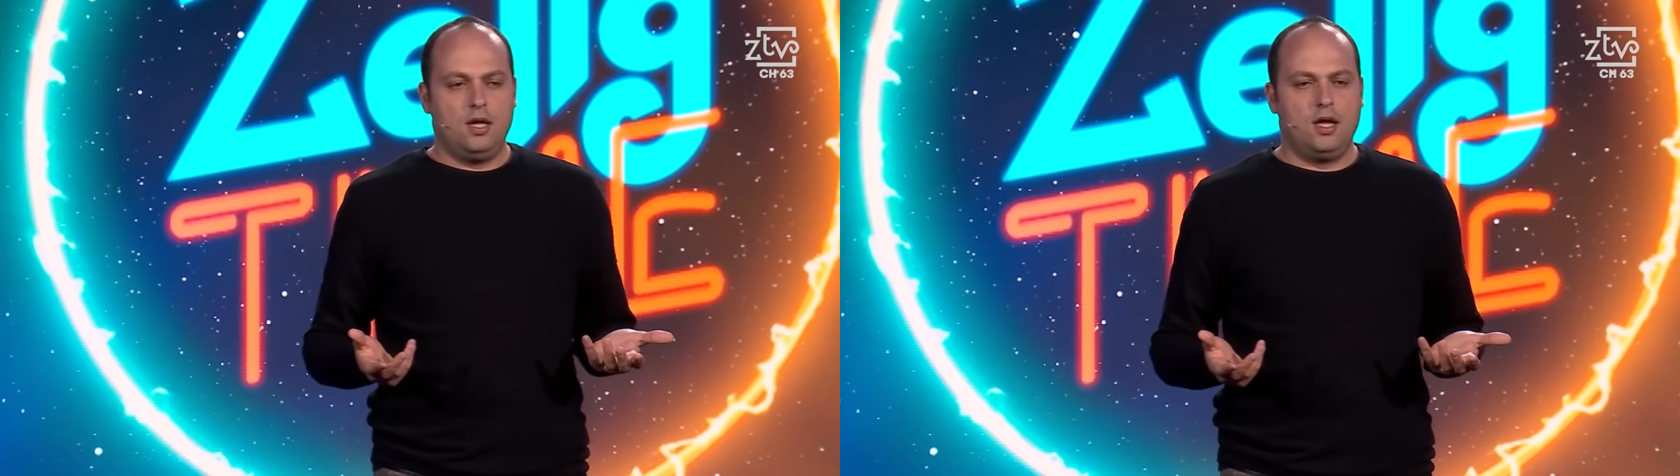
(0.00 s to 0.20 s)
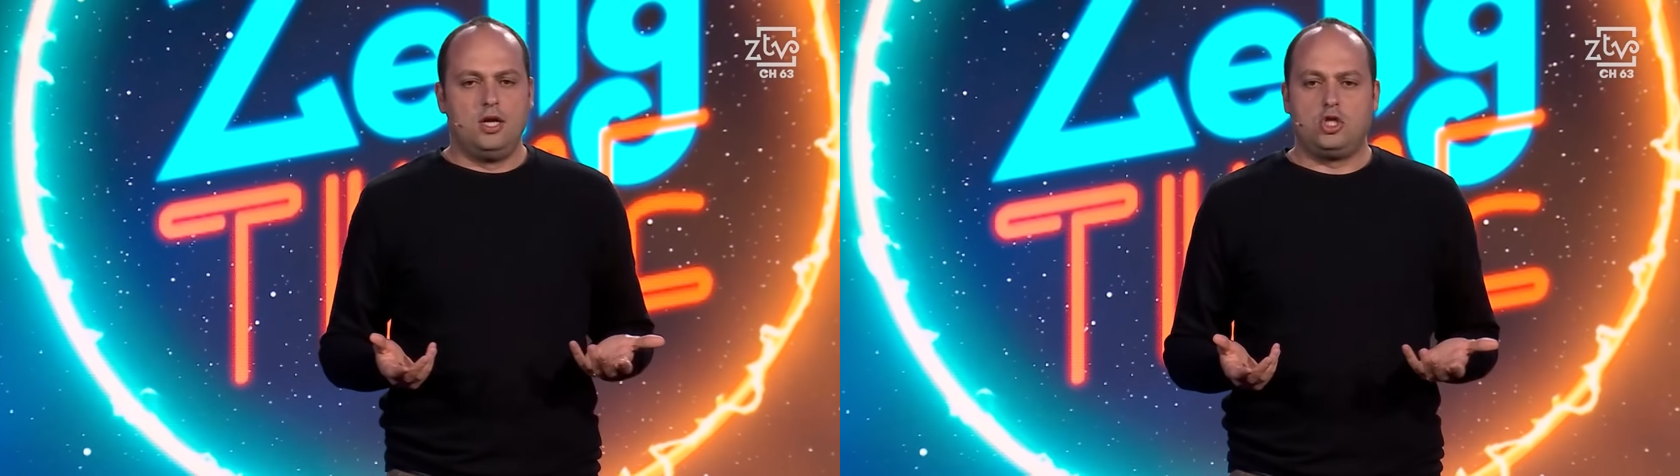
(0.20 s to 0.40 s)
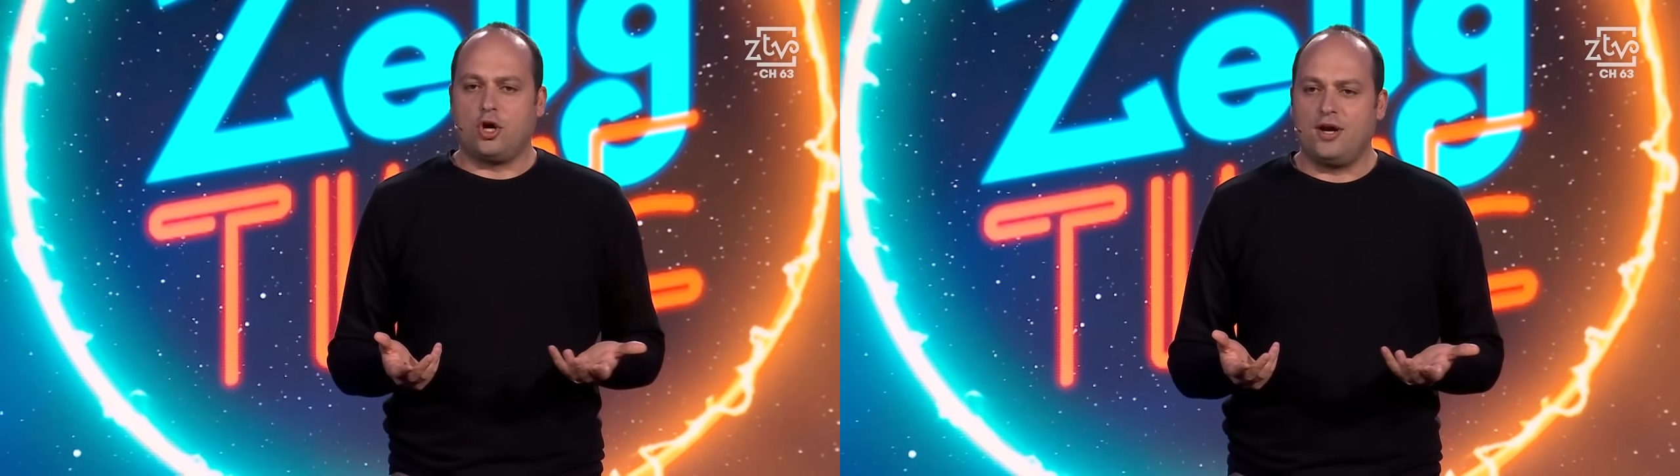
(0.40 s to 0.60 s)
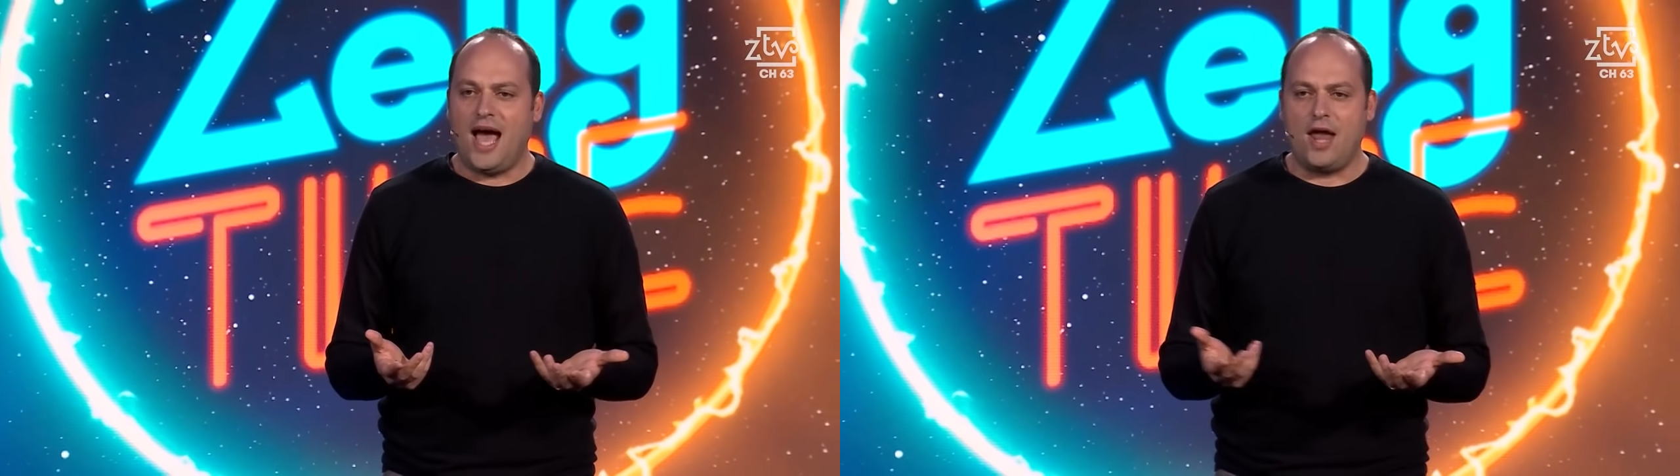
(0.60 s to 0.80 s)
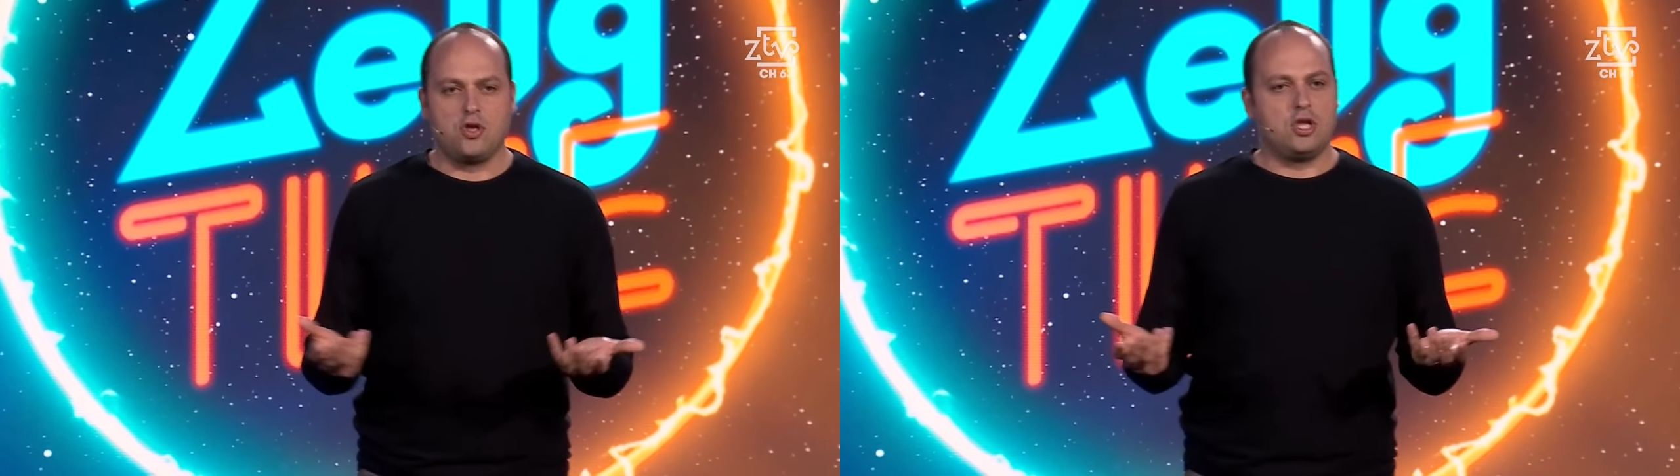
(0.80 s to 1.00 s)
di
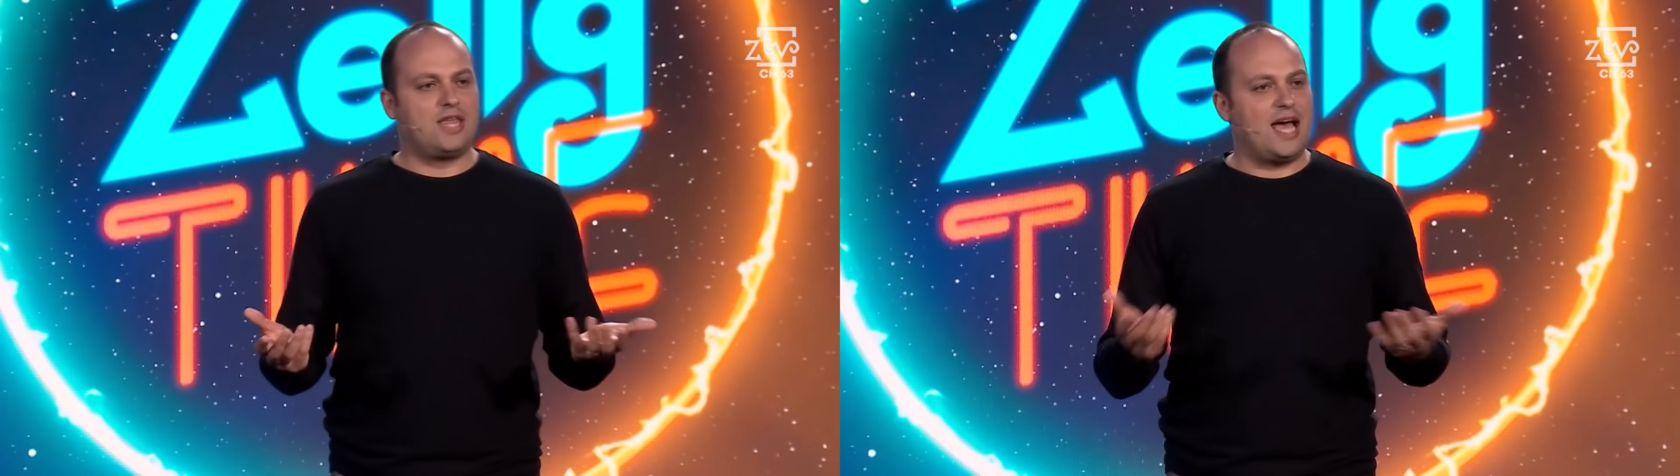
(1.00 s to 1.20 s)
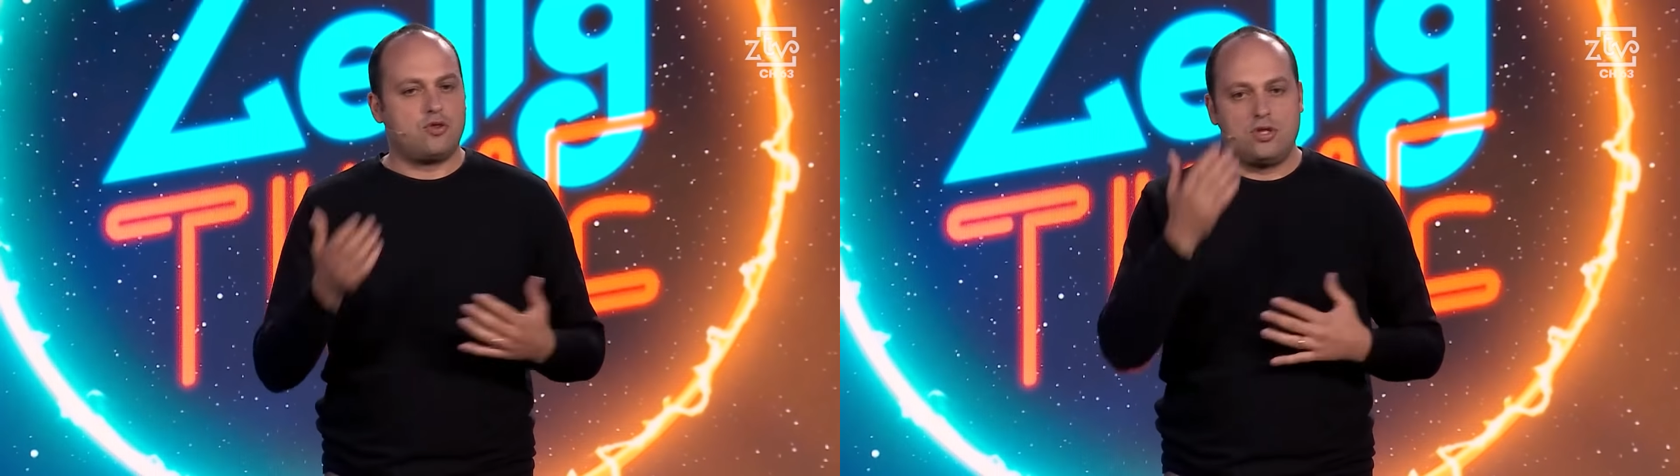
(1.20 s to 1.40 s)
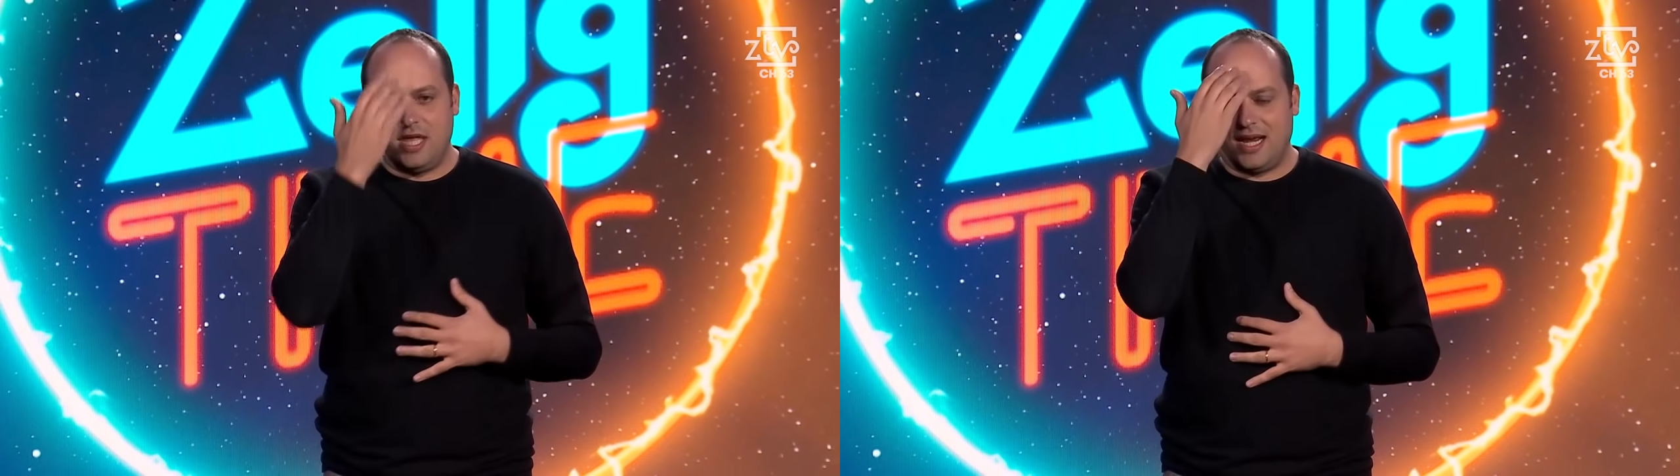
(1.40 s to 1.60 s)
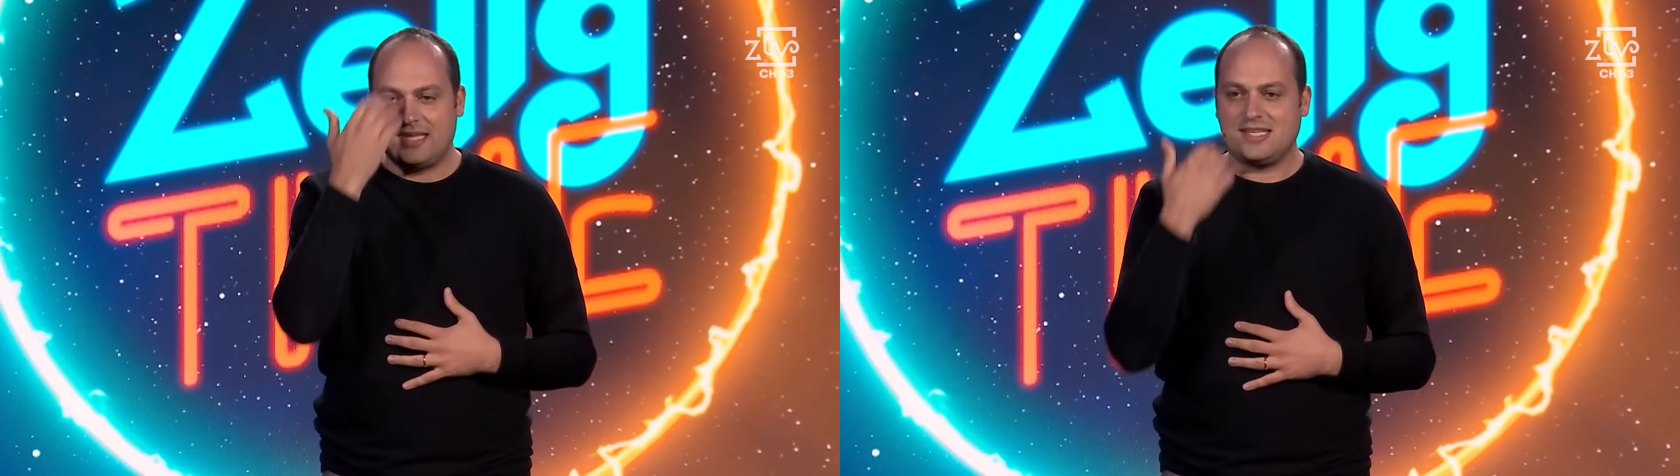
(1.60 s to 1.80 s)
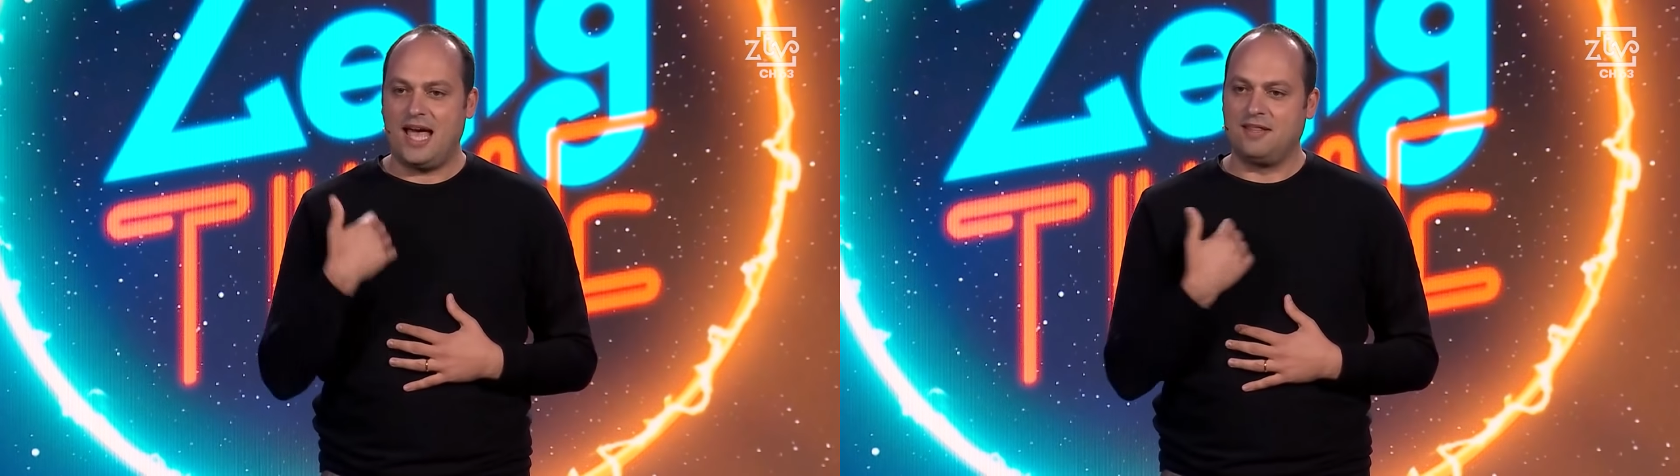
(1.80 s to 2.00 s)
tornare ogni tanto in Terra
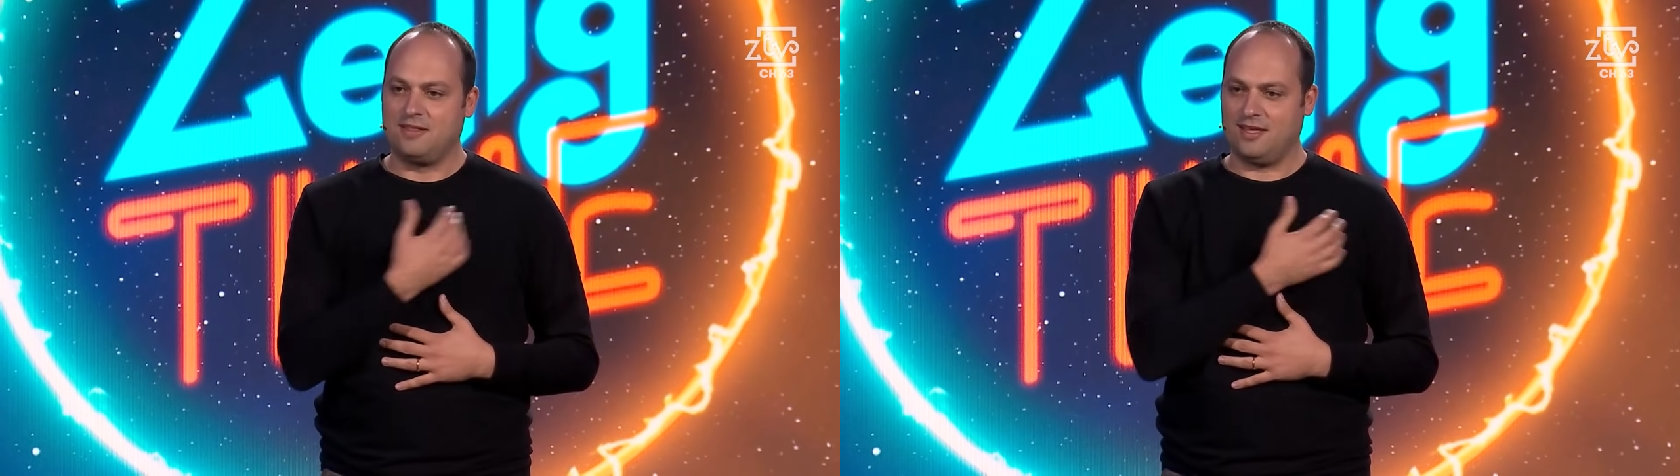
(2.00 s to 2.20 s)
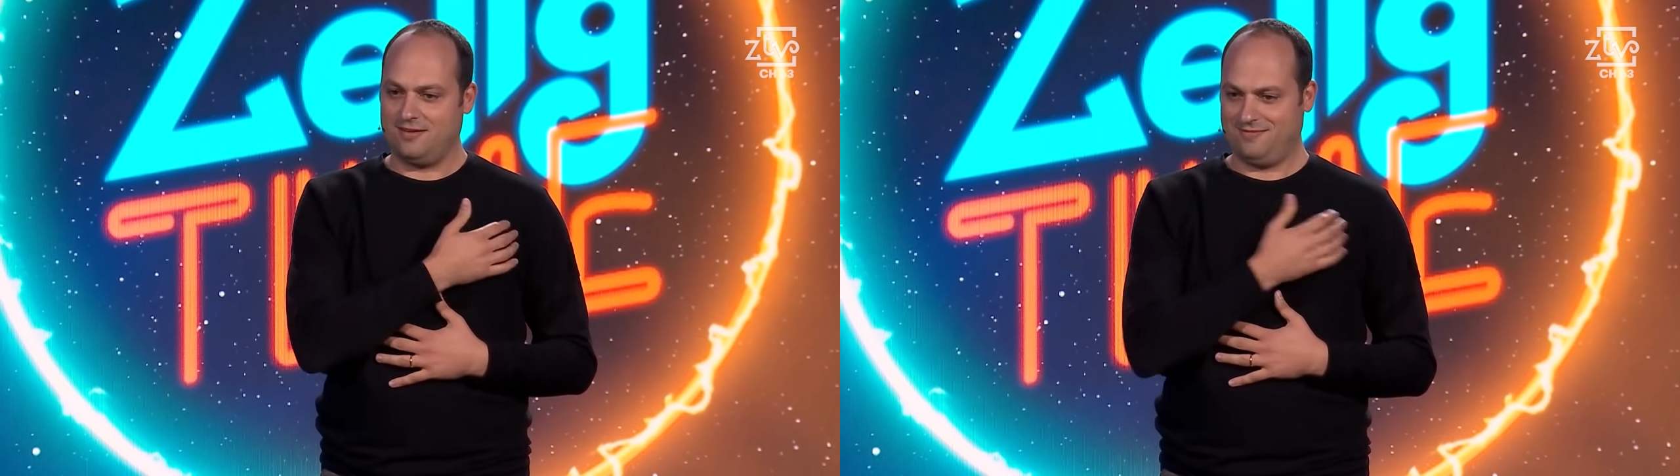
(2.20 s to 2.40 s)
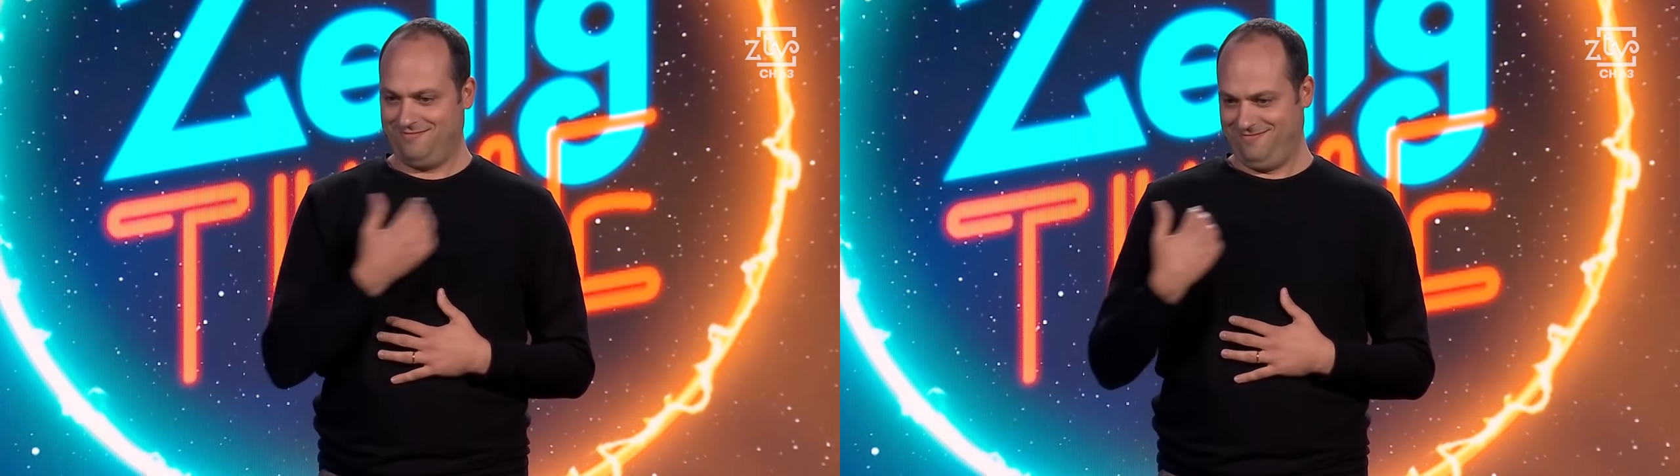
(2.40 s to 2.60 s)
Santa